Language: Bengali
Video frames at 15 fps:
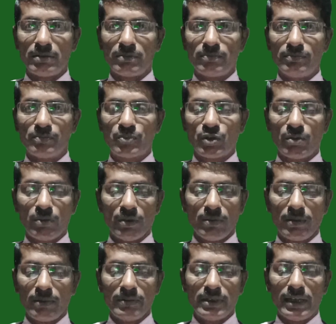মানে নাক্স
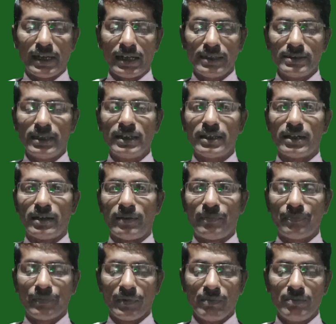বমের রুগীরা যে এত
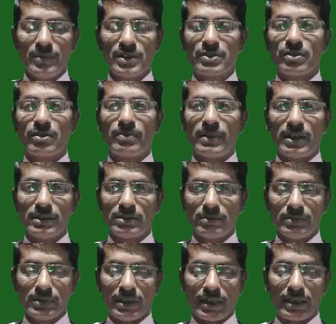বদরাগি যে
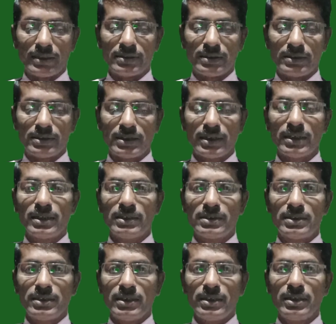নিতে নিজের
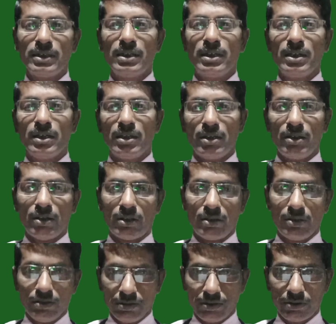সন্তানকে খুন করতেও
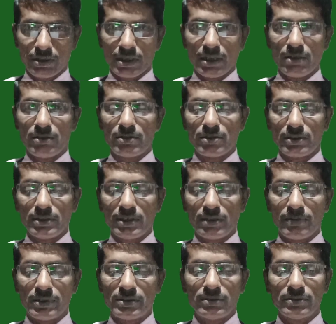দ্বিধাবোধ করে না
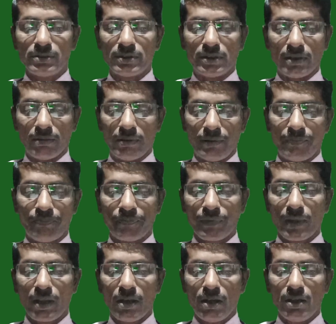নাম্বার
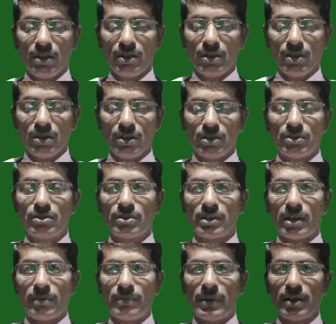সেভেনে রয়েছে রাগে
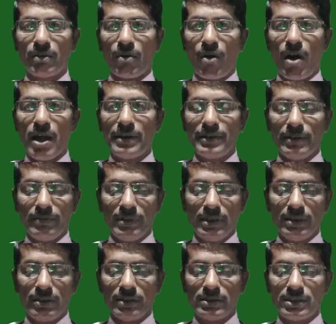কাঁপতে থাকে
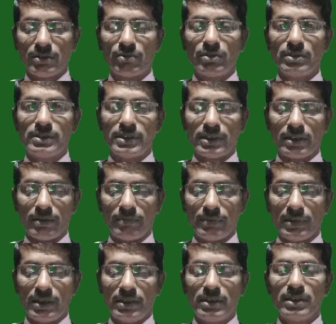থরথর করে কাঁপে রাগের
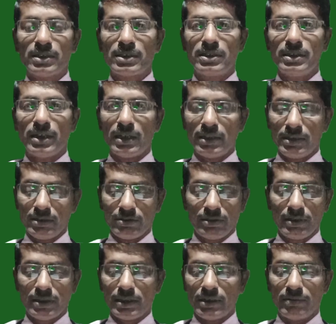জন্য অ্যাসিড
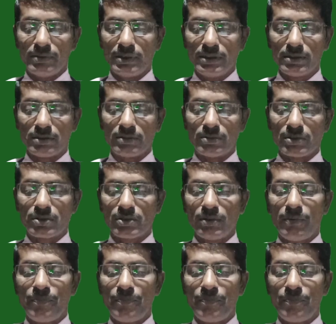নাইট্রিকামের রোগীরা